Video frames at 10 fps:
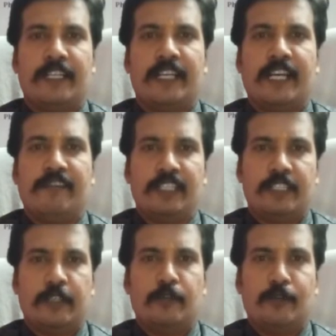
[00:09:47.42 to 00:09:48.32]
டேவிஸ்
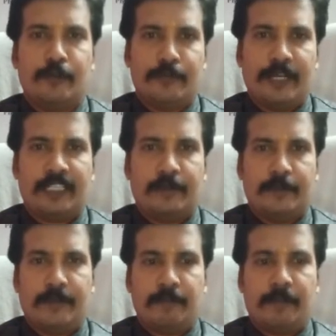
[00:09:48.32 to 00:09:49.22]
யூடியூப்
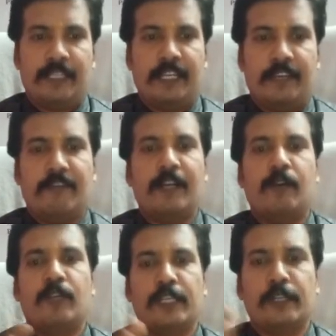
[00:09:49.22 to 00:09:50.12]
எக்ஸ்பிரிமெண்ட் மாதிரி இவங்க
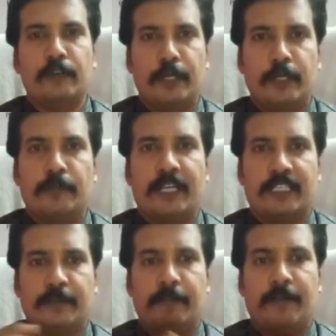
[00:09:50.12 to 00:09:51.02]
ஒரு யூடியூப்
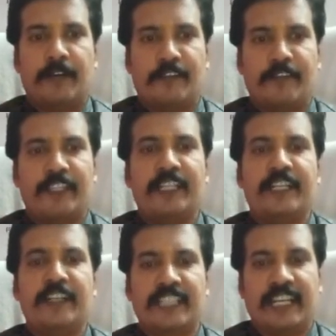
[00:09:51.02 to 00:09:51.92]
எக்ஸ்பிரிமெண்ட்டை வந்து
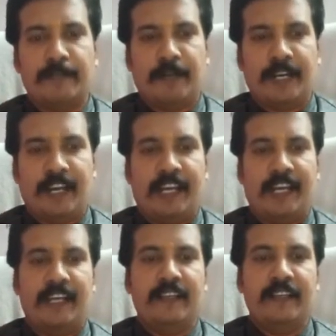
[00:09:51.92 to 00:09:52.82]
டிசைன் பண்ணாங்க
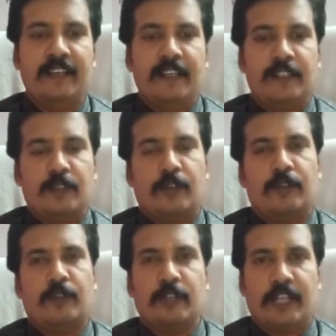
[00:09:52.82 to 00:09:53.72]
ஸோ
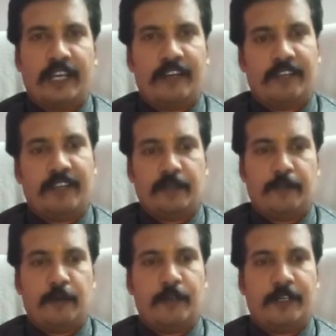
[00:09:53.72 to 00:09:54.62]
டு ரெக்கவர் த
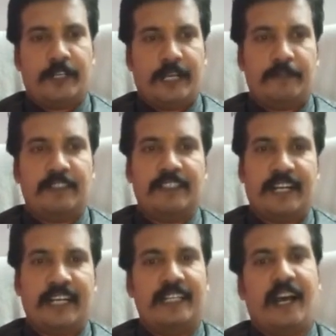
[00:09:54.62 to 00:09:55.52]
ப்ரோட்டோடைப்ஸ்
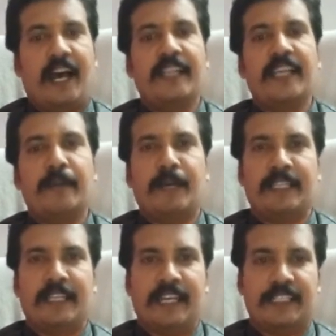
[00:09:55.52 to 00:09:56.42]
ரைட் அதே
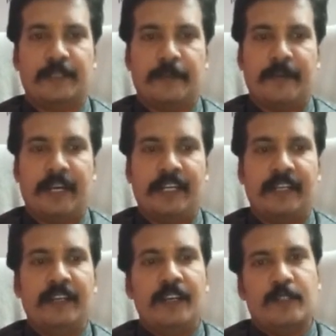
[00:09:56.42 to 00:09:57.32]
மாதிரி எக்ஸ்பிரிமெண்ட்
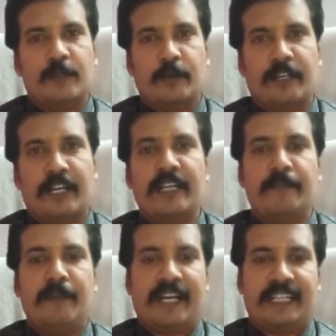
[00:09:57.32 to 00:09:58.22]
ஸோ ரெண்டு
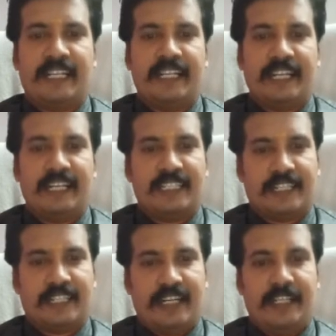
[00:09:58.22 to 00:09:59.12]
பேக்டீரியல்
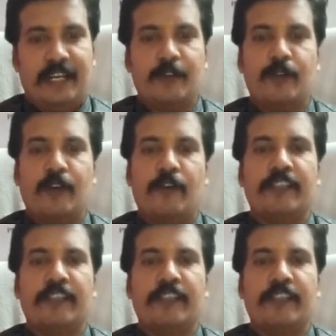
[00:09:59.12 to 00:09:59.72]
ஸ்ட்ரைன் நடுவில் வந்து